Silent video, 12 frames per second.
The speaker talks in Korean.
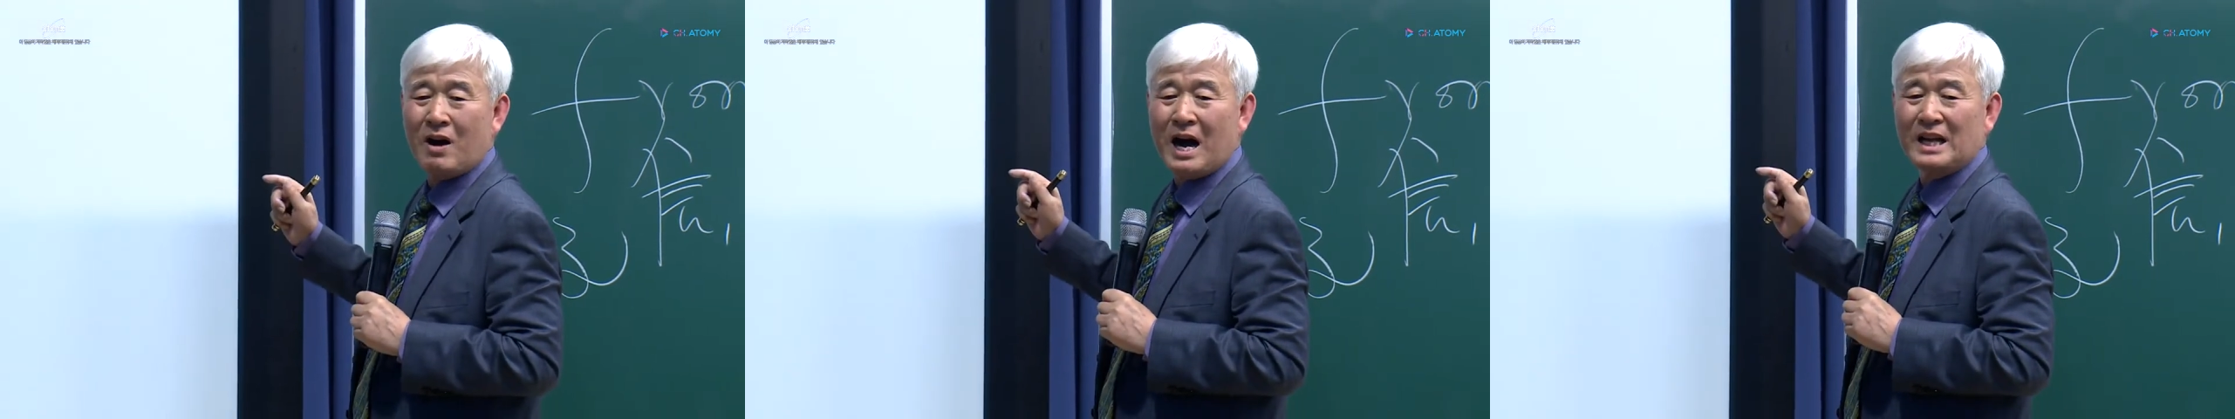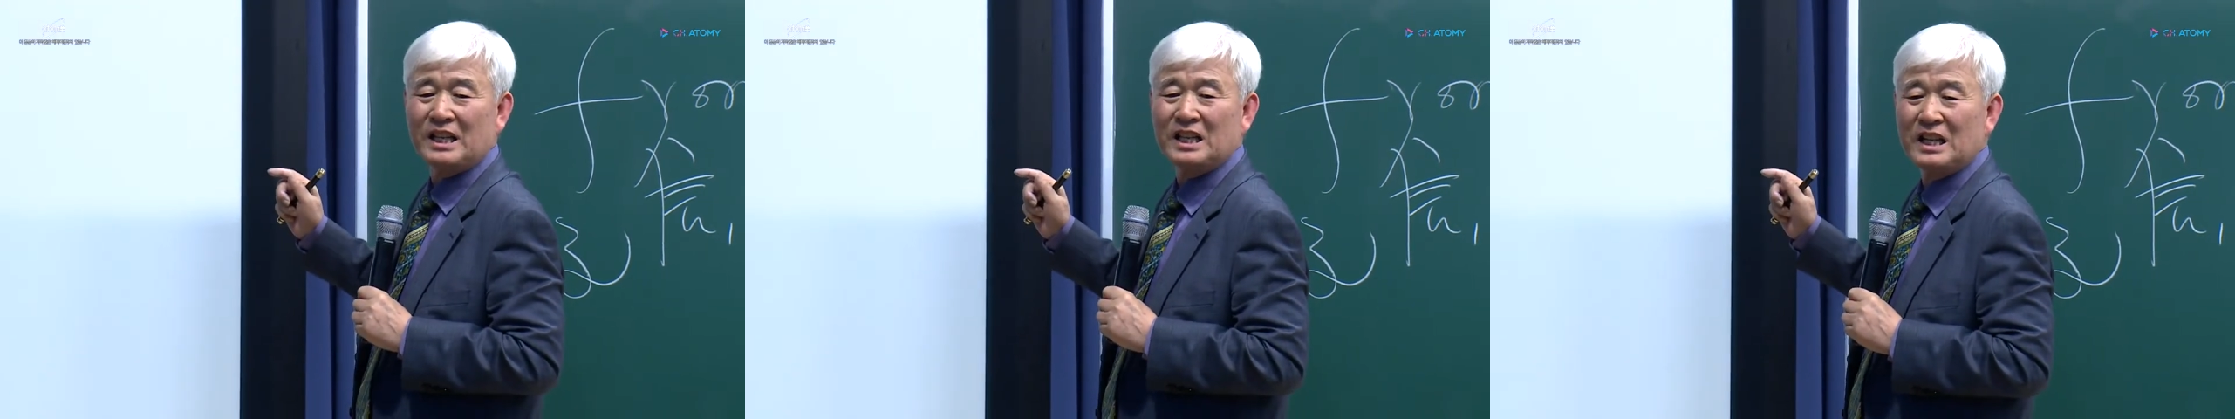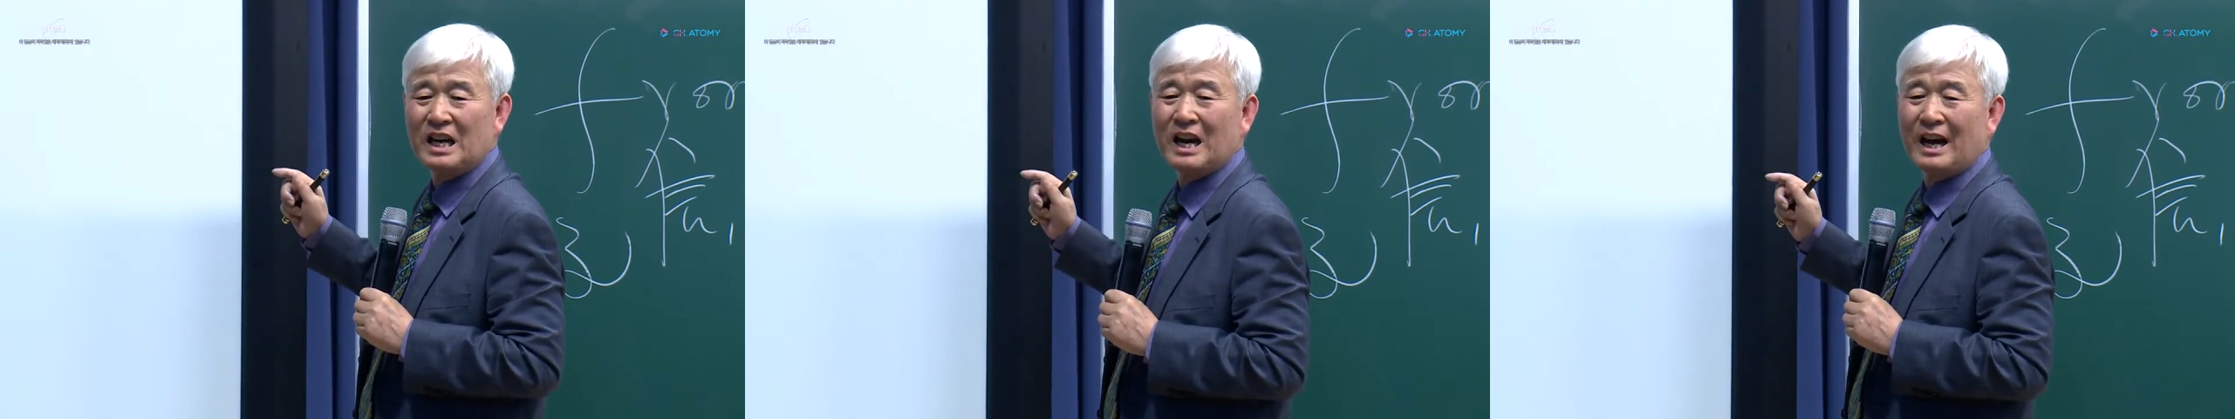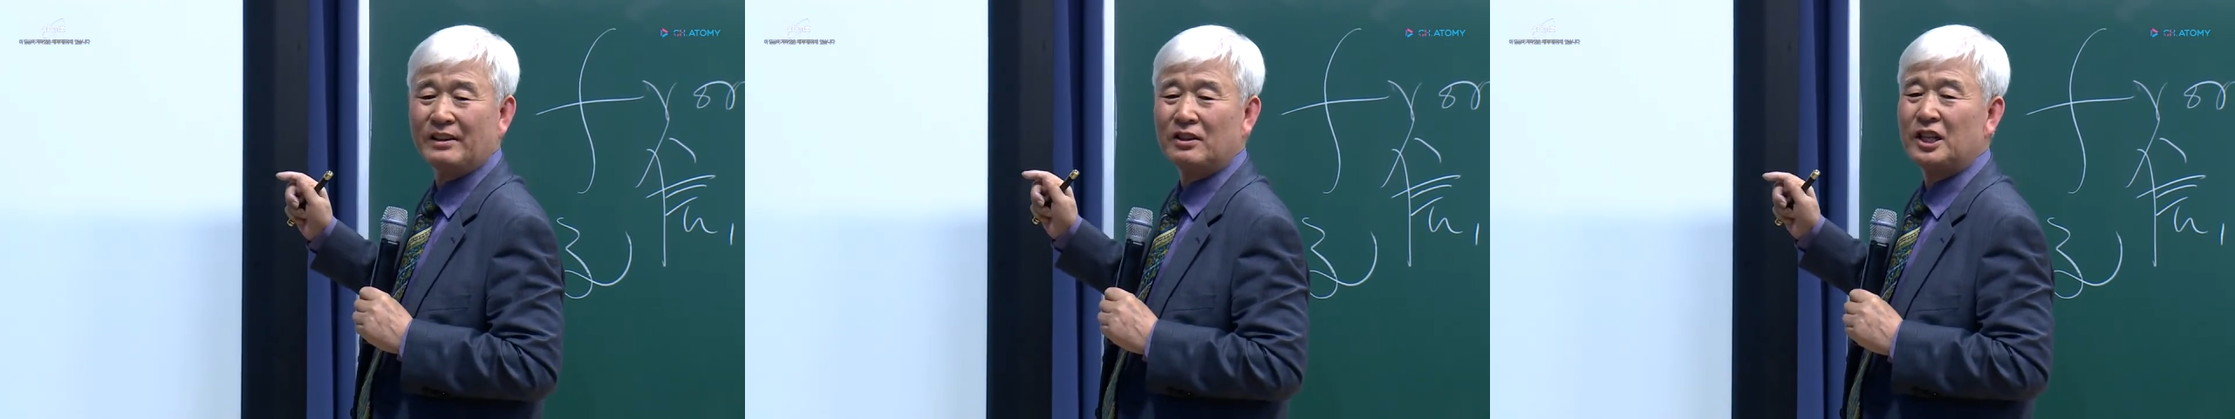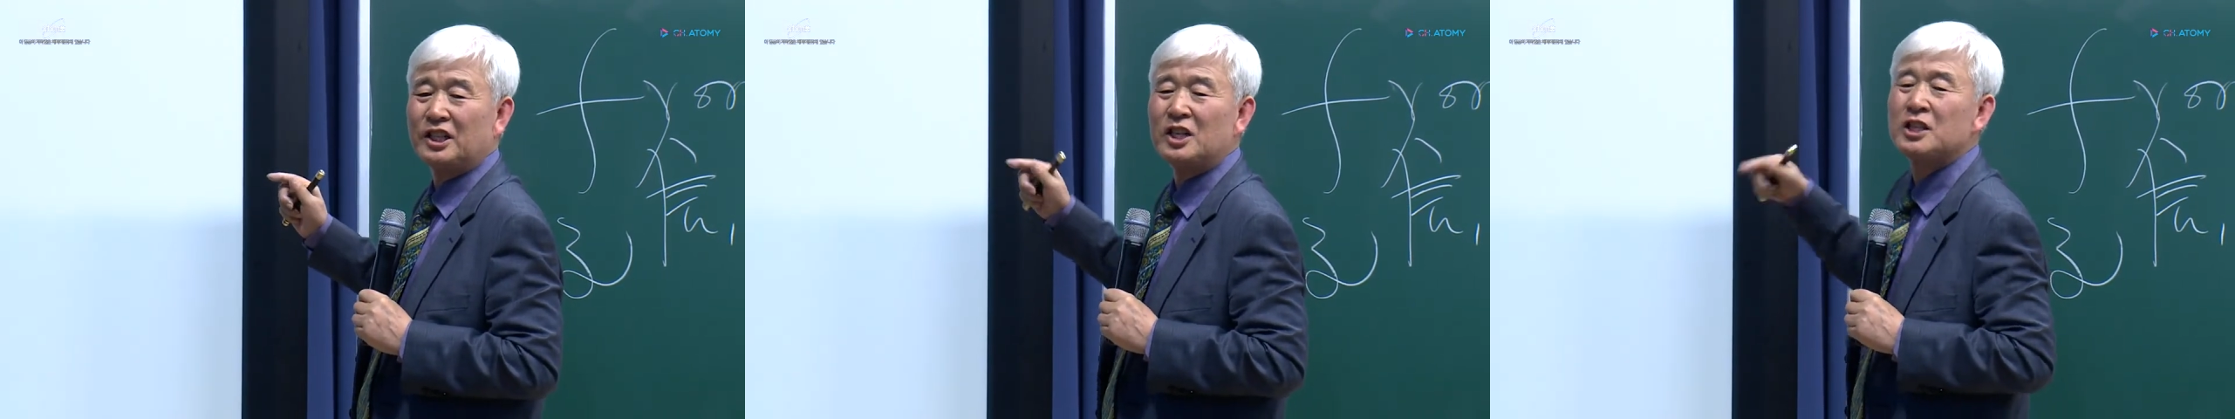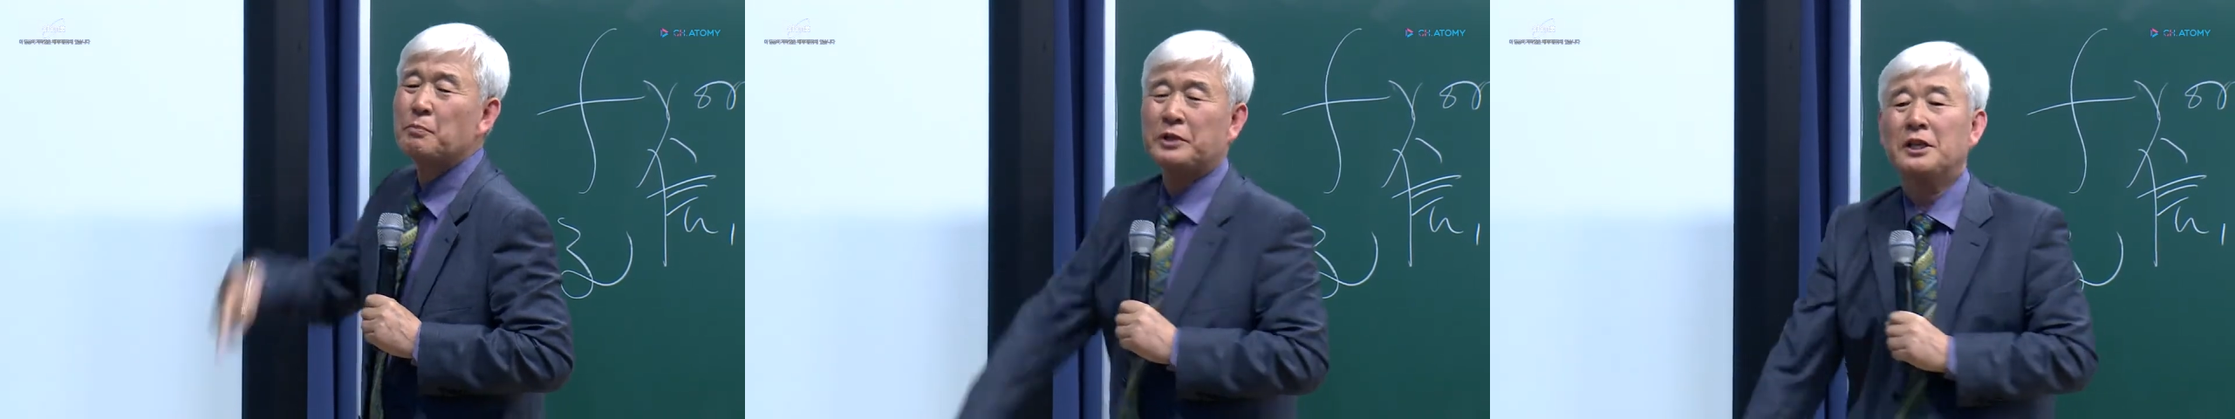아닌 인간들이
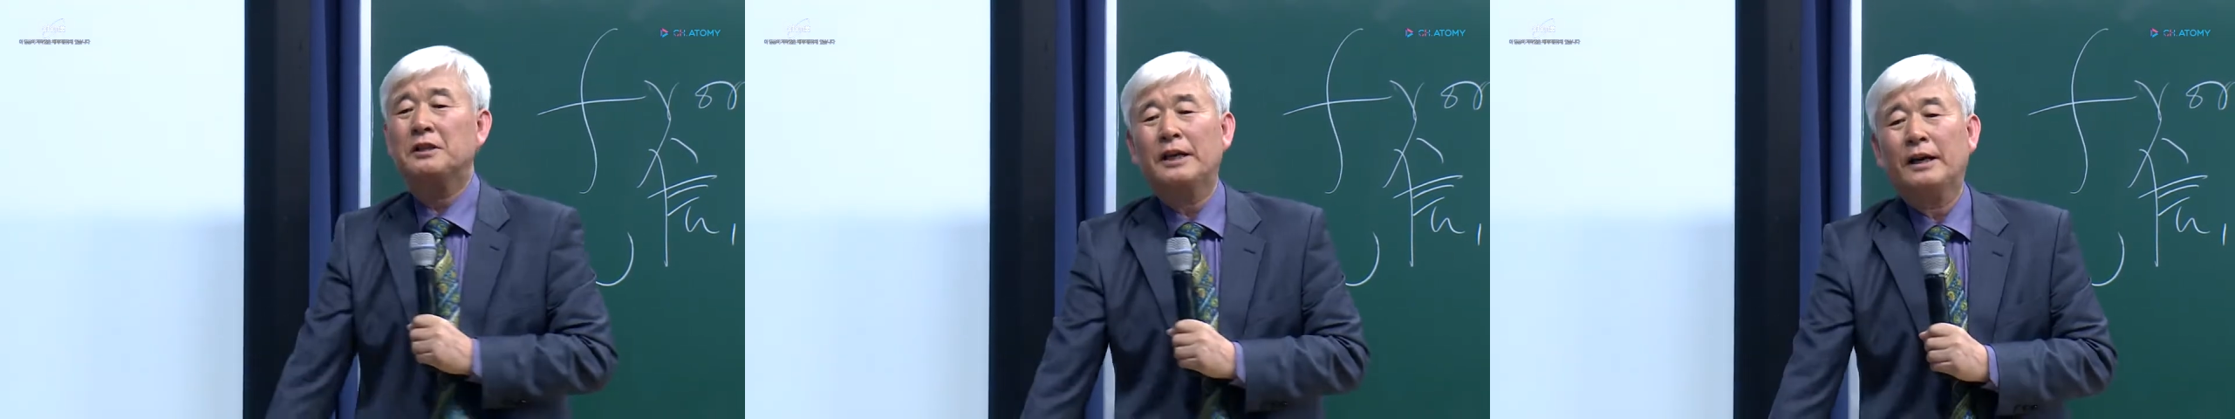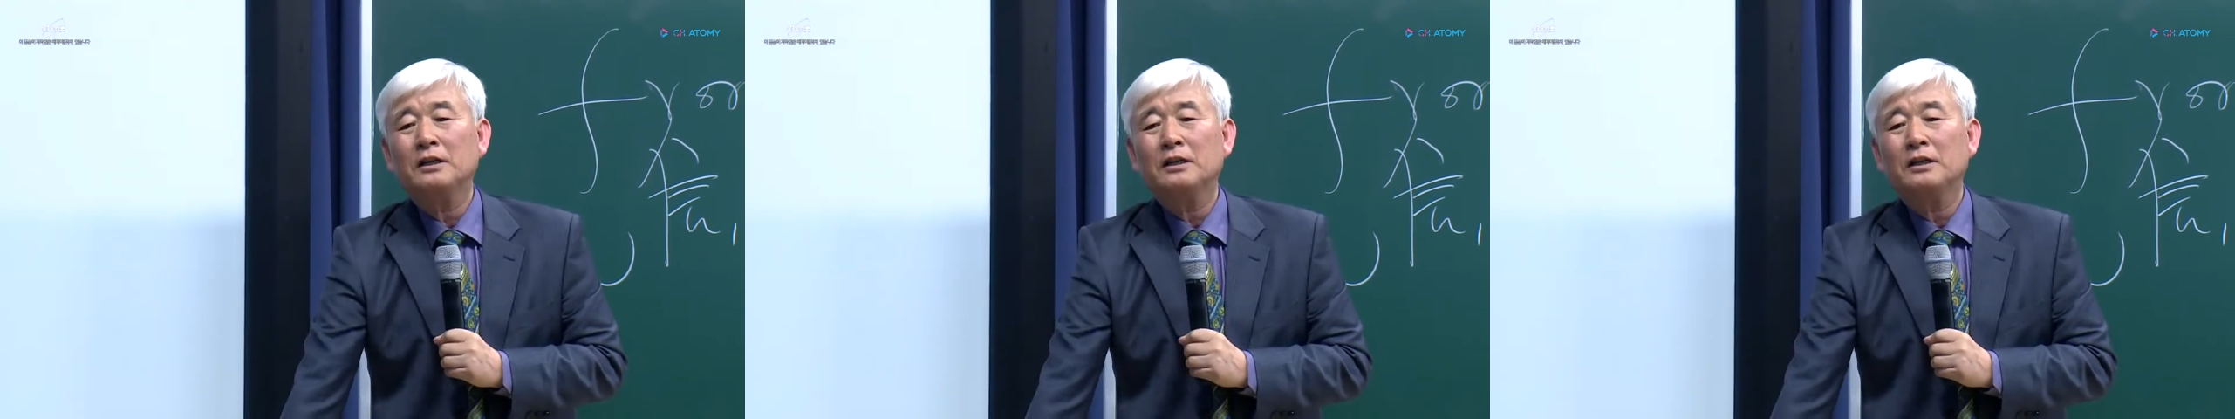70%야.